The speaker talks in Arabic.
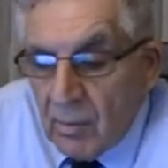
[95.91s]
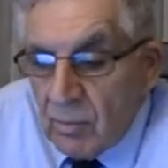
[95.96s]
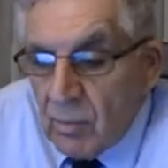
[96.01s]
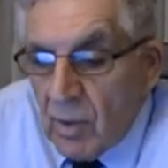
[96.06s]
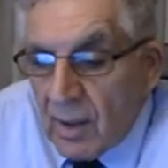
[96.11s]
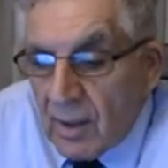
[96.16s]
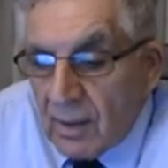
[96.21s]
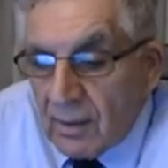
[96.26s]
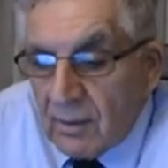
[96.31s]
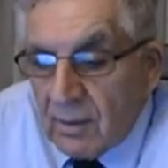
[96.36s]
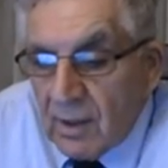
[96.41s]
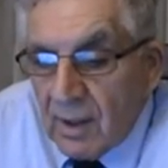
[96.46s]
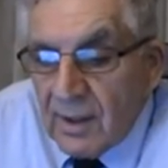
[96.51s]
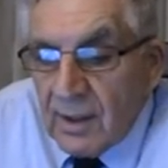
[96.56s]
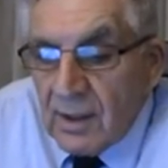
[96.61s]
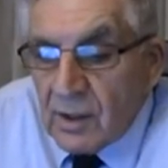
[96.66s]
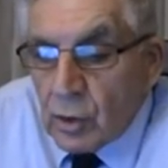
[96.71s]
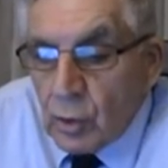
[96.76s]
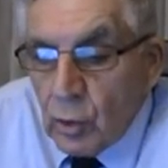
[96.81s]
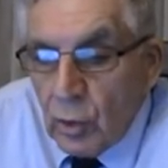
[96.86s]
مرض
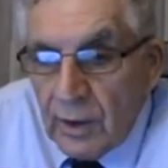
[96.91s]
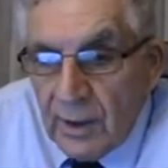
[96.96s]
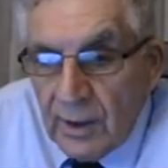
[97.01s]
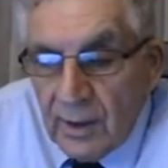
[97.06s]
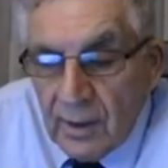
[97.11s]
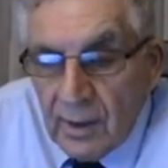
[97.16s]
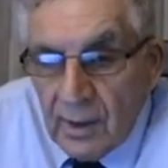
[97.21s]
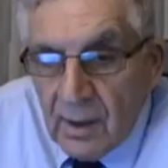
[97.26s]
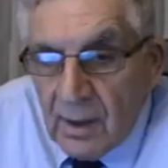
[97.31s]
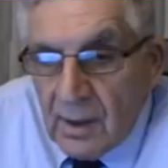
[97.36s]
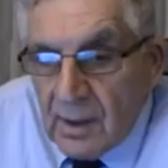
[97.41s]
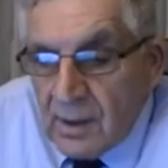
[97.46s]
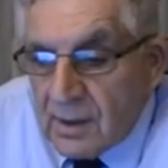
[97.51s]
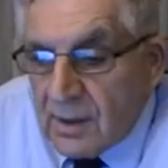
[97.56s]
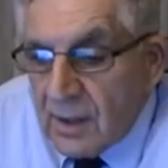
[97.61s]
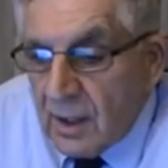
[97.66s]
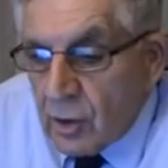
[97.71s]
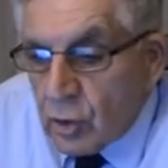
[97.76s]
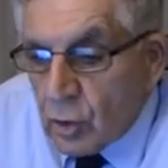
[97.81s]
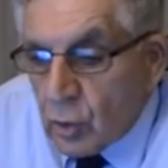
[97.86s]
تناسلي
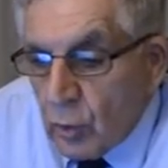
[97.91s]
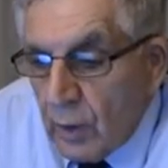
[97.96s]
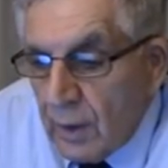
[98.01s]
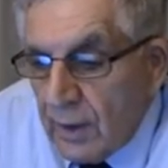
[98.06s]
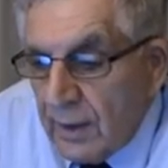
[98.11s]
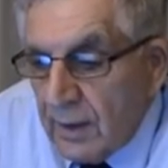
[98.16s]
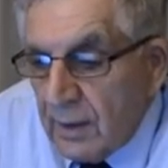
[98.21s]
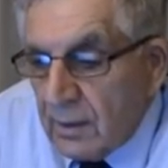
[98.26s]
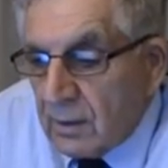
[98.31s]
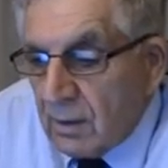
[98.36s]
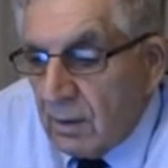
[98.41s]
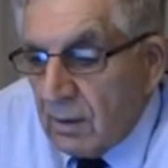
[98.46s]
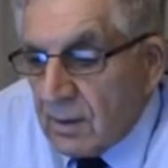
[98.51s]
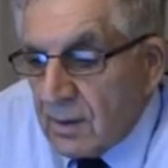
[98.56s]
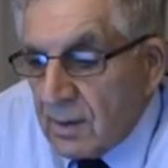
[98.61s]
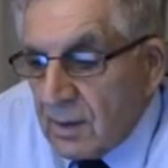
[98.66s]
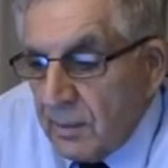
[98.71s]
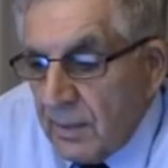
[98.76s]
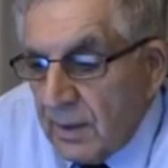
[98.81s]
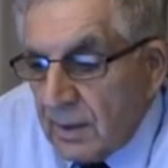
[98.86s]
سيكشوالي
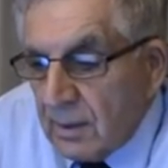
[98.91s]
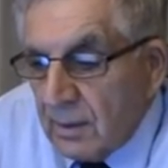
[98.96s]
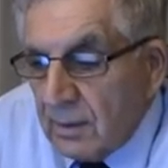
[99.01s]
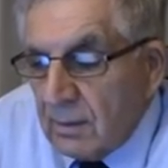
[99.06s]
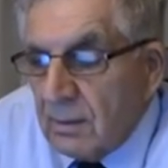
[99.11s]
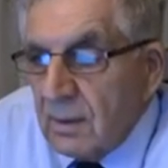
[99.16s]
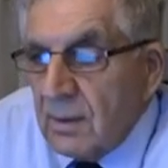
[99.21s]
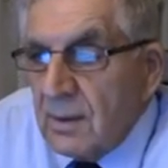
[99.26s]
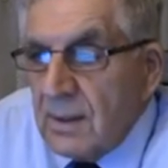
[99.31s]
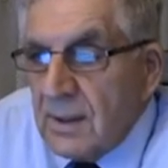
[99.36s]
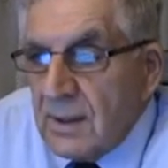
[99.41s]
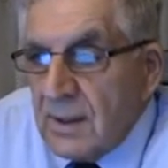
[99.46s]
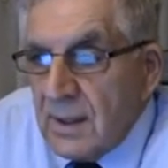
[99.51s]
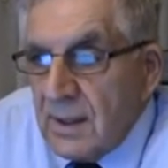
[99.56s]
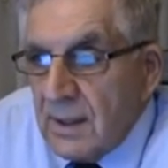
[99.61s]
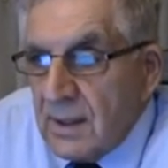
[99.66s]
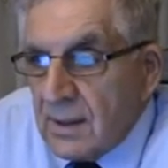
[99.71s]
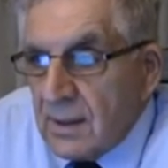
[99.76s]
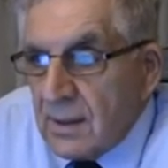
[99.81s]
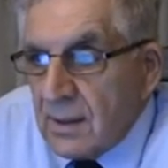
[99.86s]
ترانسميتد
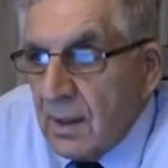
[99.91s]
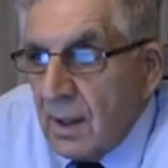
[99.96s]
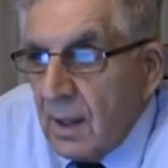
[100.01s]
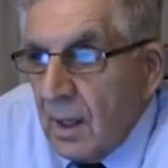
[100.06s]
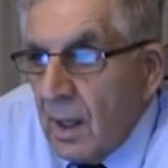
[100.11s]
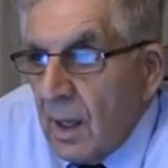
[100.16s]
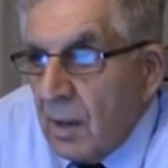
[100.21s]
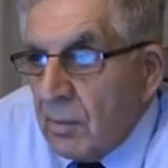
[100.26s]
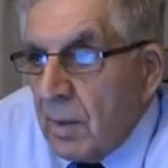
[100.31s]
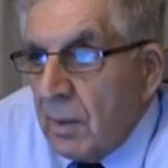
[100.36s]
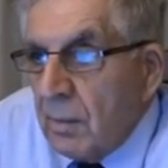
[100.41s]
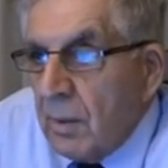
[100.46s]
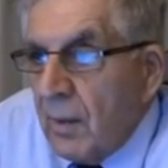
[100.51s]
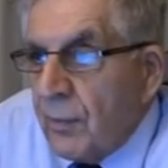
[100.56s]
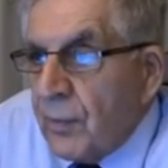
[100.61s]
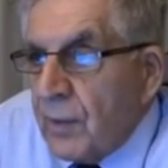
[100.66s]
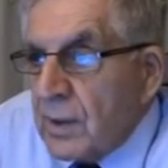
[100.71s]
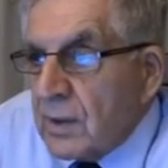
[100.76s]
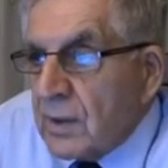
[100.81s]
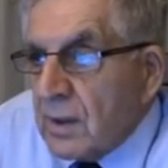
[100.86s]
ديزيز بيبقى
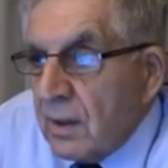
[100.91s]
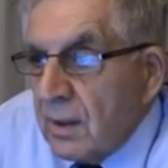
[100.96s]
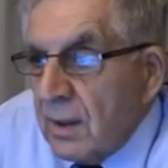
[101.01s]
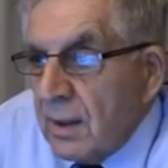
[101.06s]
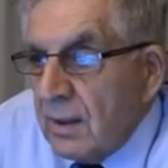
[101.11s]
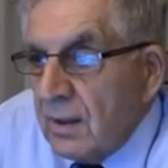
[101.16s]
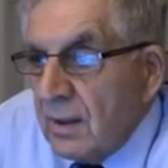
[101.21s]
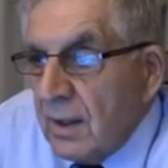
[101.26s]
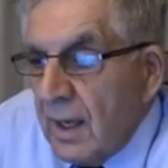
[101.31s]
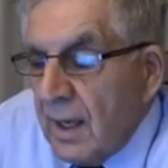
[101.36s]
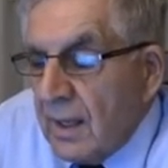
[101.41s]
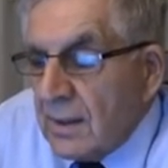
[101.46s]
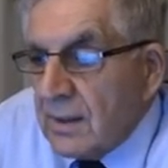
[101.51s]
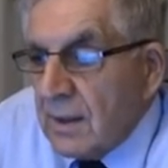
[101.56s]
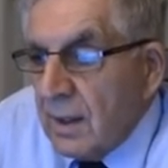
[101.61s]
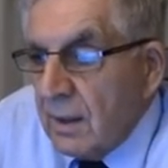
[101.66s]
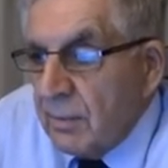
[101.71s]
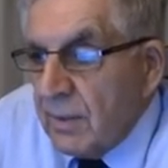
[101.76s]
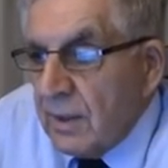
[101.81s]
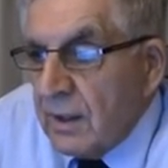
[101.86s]
فيه صديد
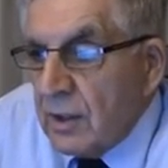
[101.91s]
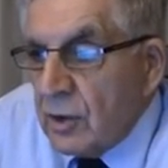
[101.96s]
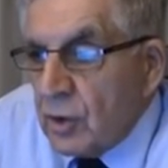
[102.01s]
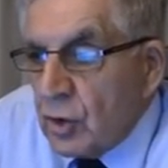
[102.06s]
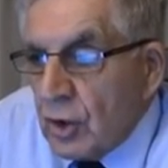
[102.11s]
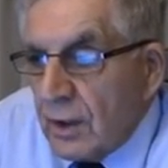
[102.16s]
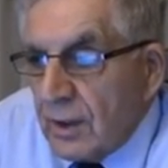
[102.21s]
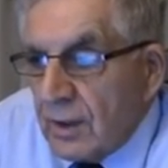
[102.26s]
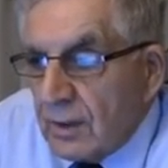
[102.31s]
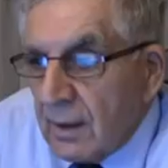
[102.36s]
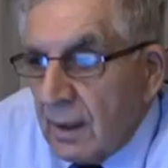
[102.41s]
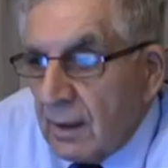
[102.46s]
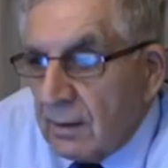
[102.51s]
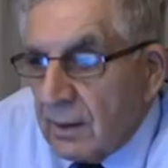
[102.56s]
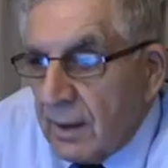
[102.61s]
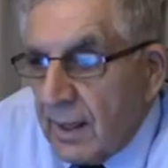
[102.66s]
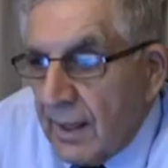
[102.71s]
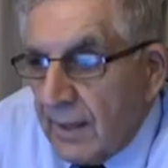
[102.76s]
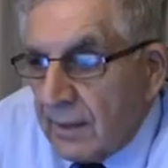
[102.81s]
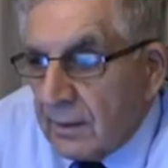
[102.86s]
نازل من الجينيتال
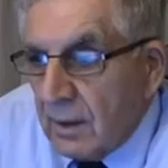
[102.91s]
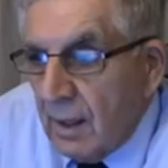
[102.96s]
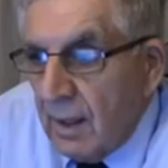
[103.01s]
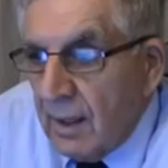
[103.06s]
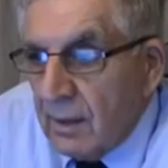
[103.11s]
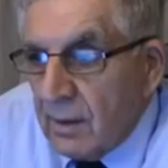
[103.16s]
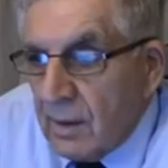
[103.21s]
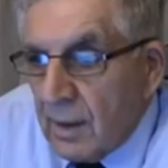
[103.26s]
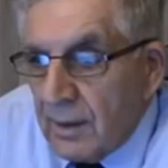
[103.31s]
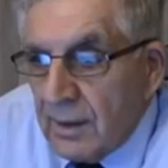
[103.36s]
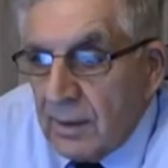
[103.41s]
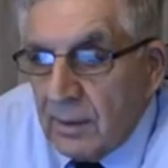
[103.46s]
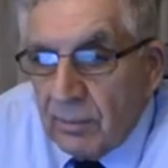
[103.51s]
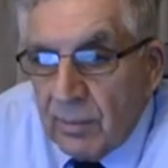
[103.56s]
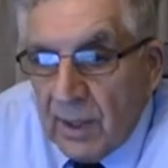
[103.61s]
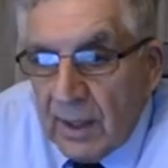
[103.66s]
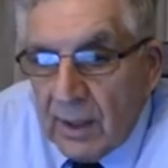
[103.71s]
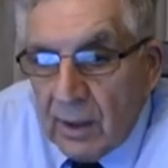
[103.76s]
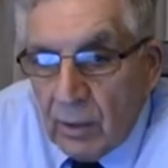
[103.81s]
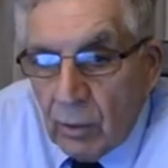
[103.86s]
تراكت ايذر ان
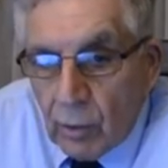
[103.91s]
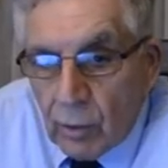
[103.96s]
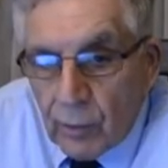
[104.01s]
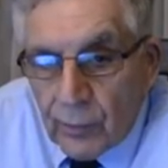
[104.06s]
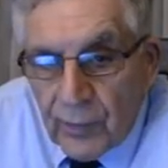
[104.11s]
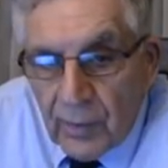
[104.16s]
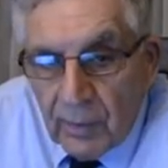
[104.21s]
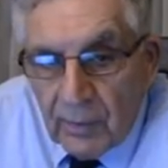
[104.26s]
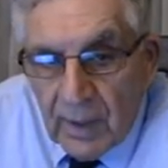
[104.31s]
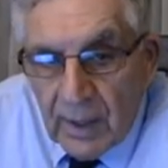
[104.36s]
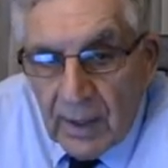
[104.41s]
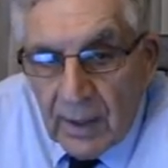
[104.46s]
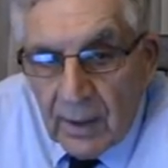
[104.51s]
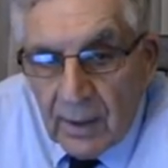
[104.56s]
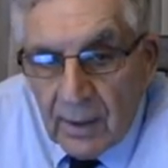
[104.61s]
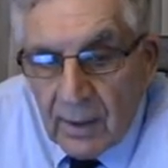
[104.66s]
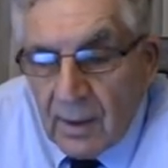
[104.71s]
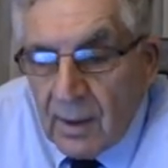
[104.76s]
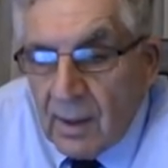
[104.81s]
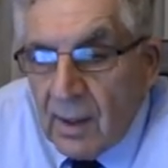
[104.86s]
ميل اور
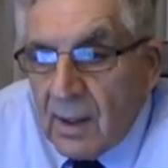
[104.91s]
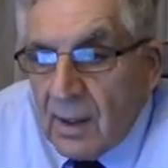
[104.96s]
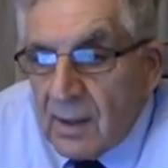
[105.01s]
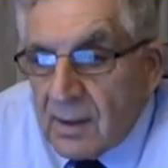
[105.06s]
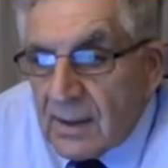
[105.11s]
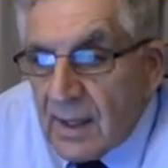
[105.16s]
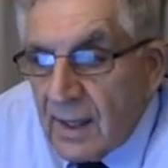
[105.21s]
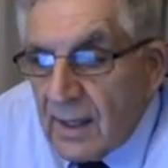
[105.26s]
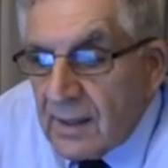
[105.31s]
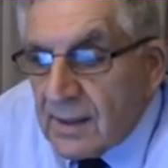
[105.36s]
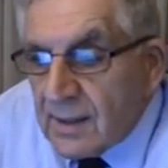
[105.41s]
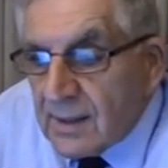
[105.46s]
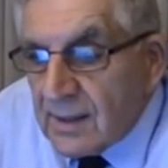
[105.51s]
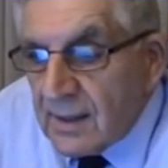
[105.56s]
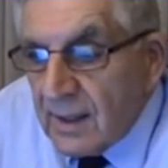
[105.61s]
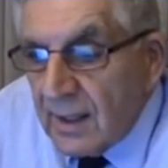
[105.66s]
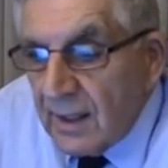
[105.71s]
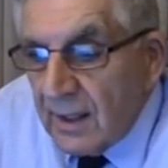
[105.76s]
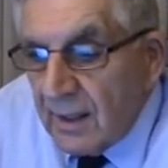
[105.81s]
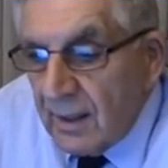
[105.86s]
فيميل زي
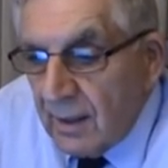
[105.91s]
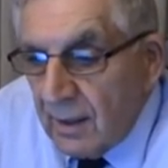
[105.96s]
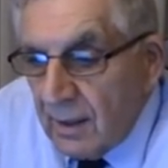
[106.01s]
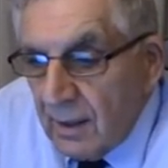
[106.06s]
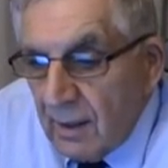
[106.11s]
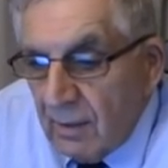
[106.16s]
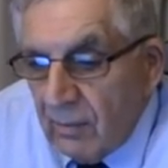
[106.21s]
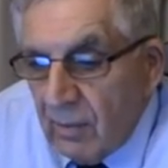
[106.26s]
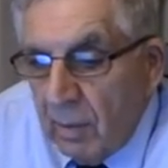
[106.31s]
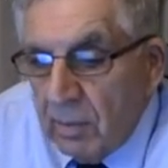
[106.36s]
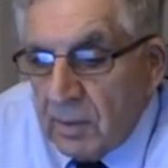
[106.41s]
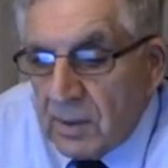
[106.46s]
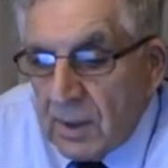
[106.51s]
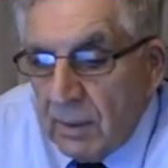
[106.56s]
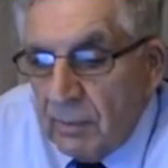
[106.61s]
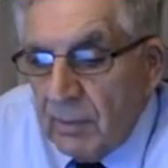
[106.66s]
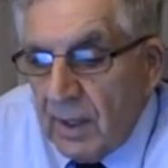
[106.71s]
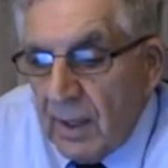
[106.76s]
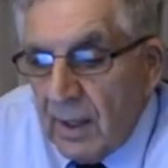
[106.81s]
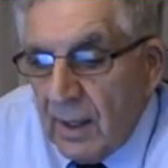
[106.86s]
السيل
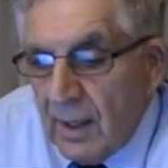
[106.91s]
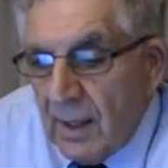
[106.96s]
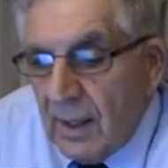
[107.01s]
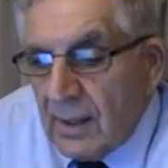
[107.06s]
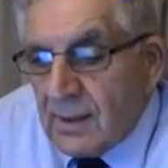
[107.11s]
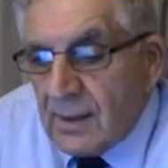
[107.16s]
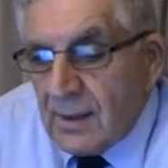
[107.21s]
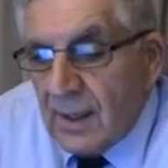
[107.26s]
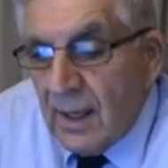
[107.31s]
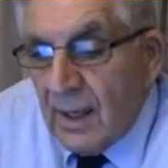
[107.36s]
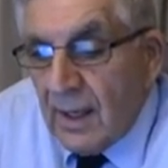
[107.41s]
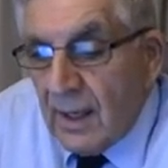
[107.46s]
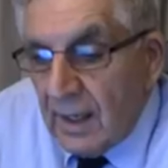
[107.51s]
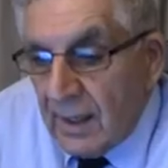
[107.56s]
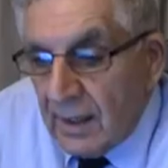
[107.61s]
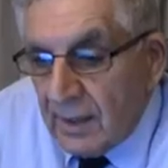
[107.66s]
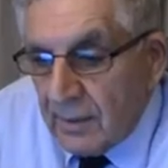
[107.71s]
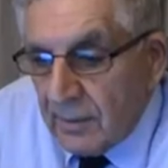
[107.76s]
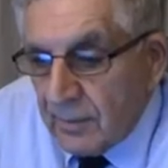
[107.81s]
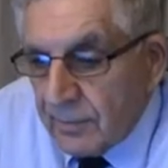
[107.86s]
فبنسميها
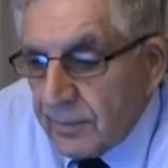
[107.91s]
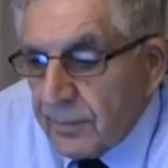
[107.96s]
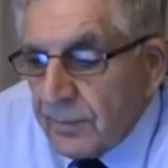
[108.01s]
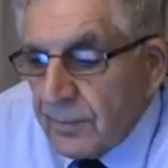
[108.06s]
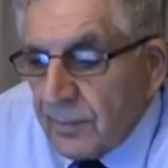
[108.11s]
السيلان